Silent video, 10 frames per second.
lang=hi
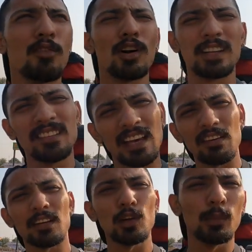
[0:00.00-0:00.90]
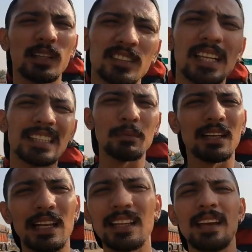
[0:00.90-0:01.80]
47 सेवन था जब
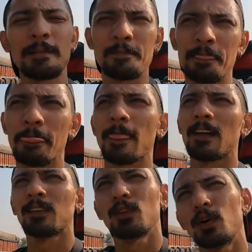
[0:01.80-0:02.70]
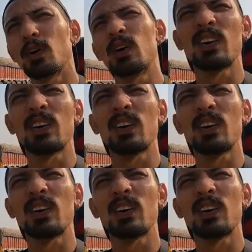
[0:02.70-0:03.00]
निकले थे तो